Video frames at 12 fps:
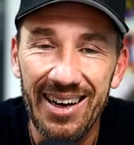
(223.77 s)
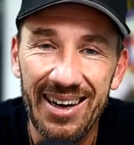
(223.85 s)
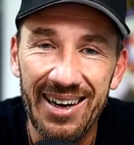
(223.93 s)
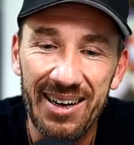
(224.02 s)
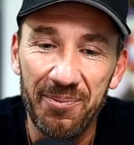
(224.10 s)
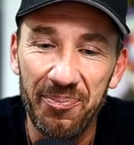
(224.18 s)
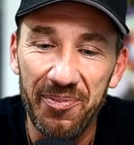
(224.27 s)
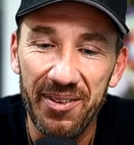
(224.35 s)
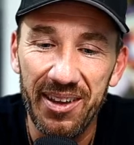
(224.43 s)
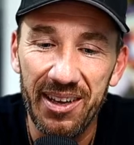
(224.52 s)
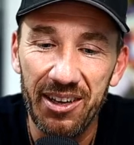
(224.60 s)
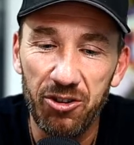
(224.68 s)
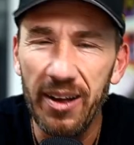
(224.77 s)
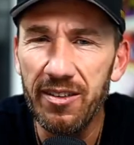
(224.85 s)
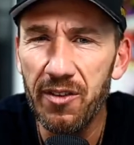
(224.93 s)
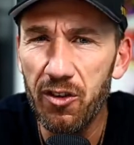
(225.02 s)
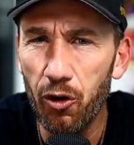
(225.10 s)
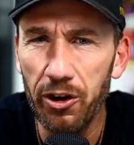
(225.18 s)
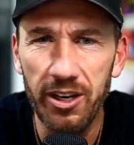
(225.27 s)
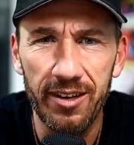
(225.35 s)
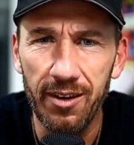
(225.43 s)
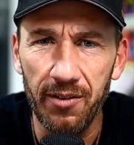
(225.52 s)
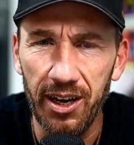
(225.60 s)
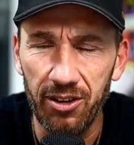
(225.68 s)
Ähm, ich weiß nicht, wie es heute
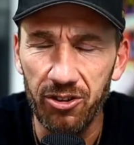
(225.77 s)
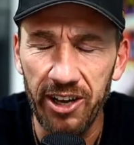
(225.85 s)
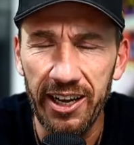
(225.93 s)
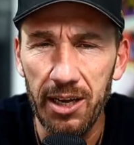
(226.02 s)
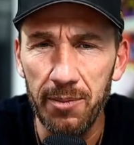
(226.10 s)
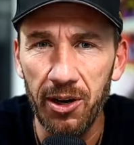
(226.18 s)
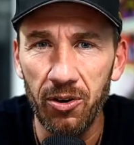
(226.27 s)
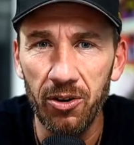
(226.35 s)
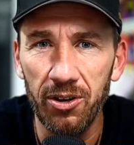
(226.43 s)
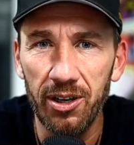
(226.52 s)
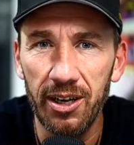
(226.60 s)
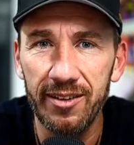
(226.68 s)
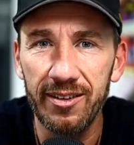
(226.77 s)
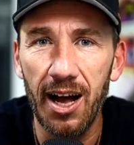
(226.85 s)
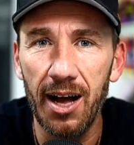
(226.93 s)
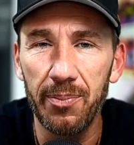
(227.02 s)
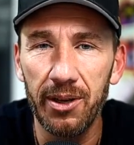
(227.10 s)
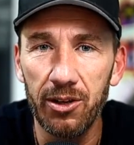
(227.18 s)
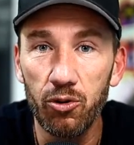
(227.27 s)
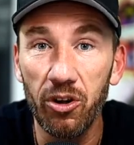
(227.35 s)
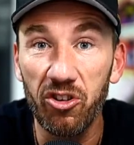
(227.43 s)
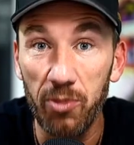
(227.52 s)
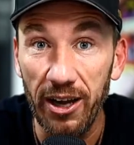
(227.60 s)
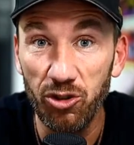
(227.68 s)
ist, aber ich denke immer noch, es gab
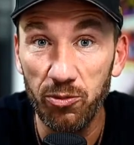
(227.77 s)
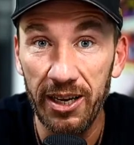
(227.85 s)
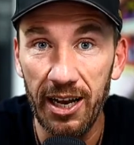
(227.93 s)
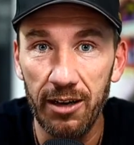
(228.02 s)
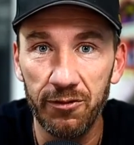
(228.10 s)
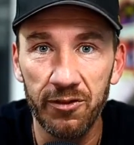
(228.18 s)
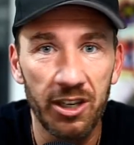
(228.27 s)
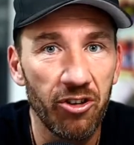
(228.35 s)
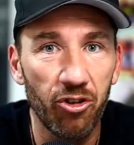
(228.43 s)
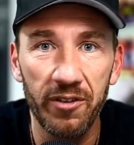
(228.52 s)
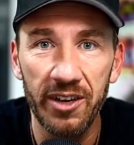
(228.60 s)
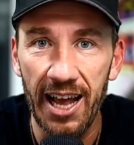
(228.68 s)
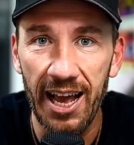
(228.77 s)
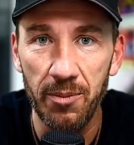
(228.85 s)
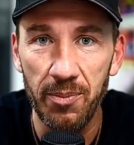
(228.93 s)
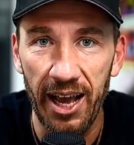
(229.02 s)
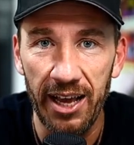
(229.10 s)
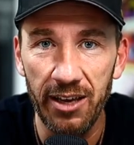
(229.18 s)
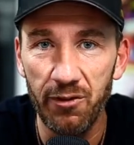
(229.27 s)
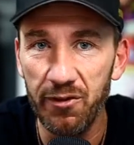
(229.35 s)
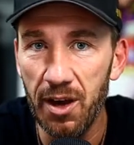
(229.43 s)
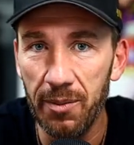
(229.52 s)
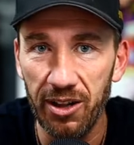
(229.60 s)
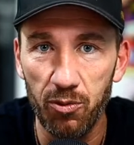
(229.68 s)
nur zwei Spielhälften, nicht so wie in der NBA,
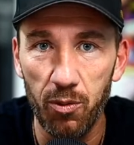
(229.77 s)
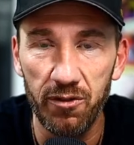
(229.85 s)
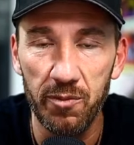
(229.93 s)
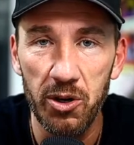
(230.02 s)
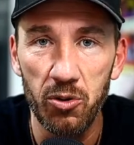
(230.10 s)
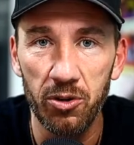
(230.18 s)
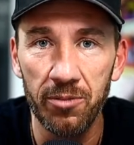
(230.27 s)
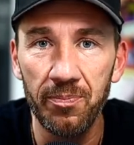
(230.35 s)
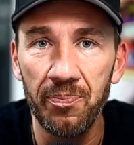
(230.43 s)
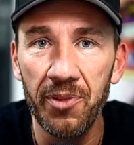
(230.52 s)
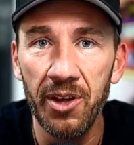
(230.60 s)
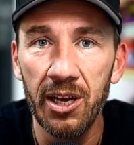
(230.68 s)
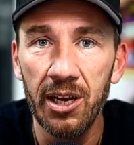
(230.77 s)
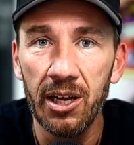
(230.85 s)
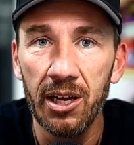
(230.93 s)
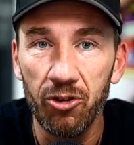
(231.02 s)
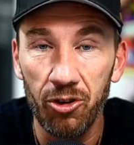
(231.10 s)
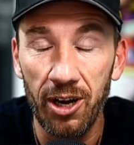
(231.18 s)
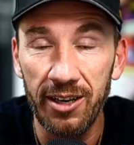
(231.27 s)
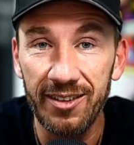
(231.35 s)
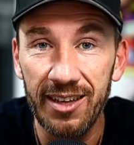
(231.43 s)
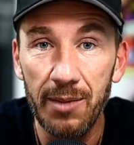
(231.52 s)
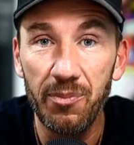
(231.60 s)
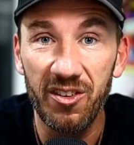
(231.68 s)
4 mal 12 Minuten, sondern
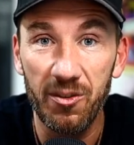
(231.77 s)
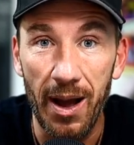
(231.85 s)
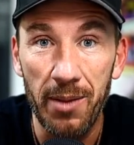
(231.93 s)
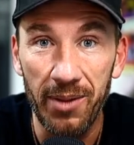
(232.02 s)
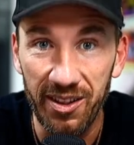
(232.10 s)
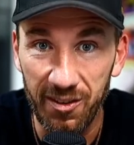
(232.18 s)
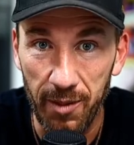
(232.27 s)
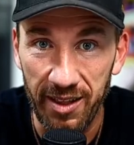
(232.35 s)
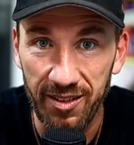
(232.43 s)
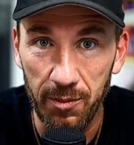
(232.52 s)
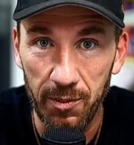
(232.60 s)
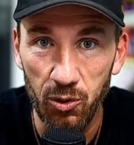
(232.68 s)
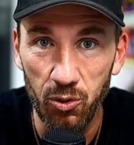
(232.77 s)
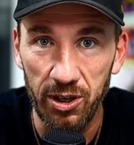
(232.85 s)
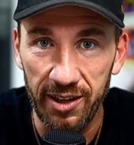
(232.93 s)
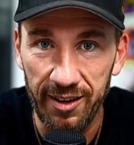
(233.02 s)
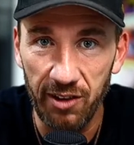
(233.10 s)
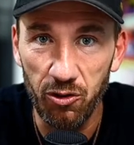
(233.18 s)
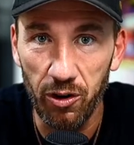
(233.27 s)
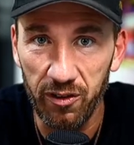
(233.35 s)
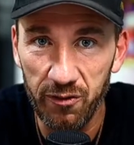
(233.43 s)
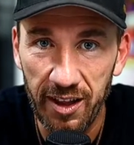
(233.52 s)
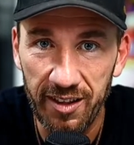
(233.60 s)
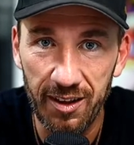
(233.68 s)
es gibt 2 mal 20 Minuten. Das heißt, du
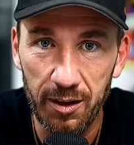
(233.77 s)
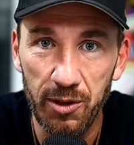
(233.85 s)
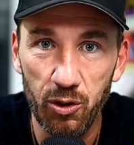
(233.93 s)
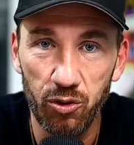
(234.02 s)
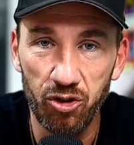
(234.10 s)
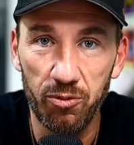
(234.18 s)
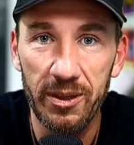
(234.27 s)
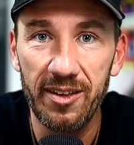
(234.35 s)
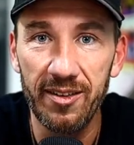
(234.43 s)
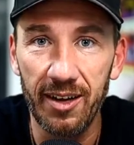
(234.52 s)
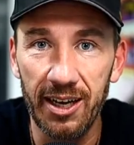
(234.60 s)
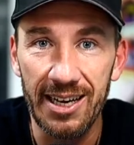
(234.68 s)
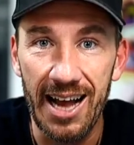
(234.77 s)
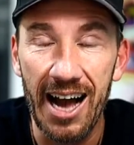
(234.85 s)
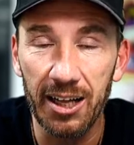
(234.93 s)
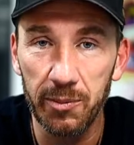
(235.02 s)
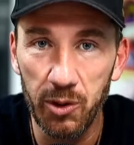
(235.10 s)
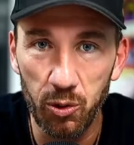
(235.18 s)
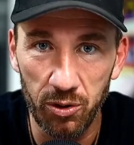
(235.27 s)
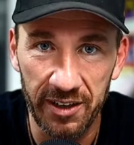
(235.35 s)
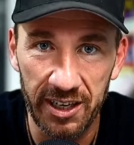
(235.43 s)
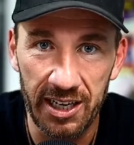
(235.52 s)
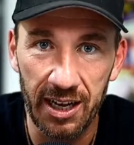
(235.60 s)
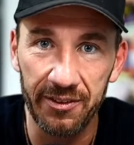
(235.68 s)
hast 40 Minuten Spielzeit, 8 Minuten
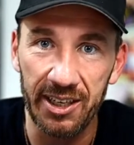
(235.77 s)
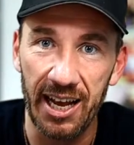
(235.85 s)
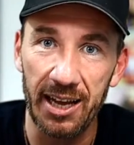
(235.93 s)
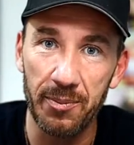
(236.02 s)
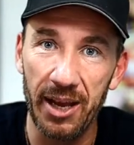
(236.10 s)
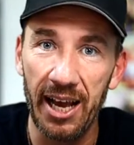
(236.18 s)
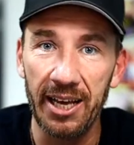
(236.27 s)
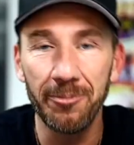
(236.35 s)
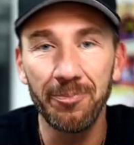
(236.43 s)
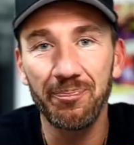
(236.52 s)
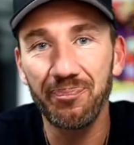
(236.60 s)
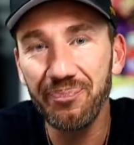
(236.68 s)
weniger wie in der NBA.